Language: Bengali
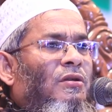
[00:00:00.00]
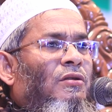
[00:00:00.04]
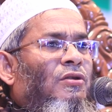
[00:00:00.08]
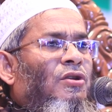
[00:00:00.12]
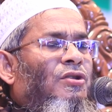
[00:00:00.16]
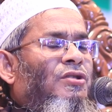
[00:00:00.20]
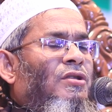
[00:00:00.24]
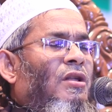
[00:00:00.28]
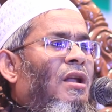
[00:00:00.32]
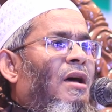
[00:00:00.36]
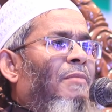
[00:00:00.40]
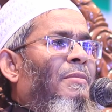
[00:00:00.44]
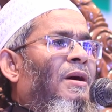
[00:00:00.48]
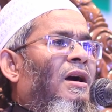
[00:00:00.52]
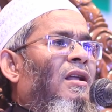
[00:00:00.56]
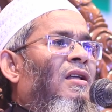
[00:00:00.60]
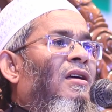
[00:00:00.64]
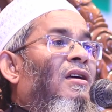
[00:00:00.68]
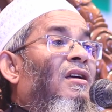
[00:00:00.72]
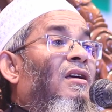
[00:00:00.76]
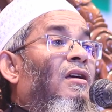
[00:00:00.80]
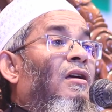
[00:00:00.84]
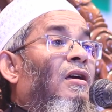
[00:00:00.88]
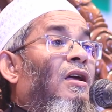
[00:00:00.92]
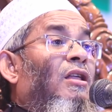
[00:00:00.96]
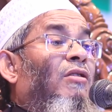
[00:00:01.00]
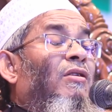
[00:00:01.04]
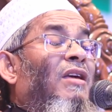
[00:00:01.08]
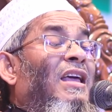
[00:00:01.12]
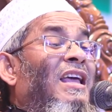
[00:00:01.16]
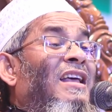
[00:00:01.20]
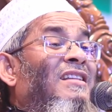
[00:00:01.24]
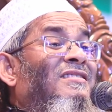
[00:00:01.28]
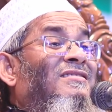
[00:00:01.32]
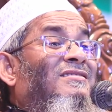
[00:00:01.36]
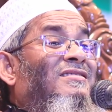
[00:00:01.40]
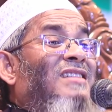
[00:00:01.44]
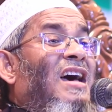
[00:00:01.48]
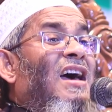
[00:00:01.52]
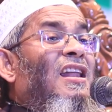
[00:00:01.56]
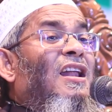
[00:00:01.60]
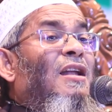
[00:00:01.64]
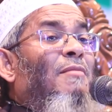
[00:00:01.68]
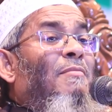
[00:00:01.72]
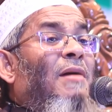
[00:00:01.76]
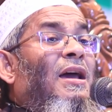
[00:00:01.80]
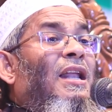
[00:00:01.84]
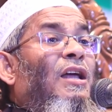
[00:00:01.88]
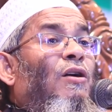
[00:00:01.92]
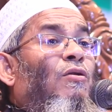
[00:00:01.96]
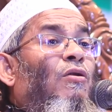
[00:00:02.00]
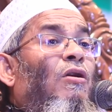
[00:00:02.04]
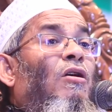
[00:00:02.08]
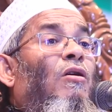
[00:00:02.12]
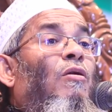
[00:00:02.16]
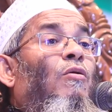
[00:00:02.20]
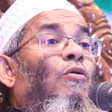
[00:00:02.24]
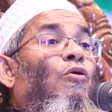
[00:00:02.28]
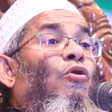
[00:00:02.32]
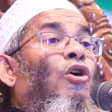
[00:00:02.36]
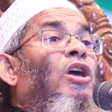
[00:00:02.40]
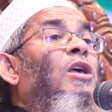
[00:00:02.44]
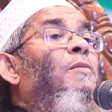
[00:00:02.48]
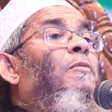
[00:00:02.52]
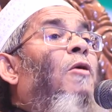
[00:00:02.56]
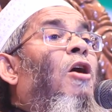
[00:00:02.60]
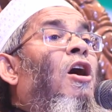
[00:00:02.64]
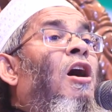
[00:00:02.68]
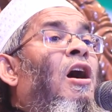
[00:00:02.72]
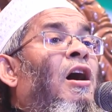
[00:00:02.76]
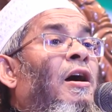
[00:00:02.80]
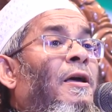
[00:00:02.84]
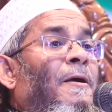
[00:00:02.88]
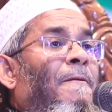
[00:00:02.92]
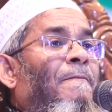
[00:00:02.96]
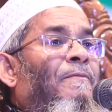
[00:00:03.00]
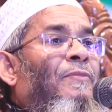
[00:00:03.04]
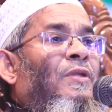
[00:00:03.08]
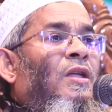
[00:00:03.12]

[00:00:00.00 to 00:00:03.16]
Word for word: দোস্তরা আমার কিন্তু এনজারের মানে হলো ওই ভয়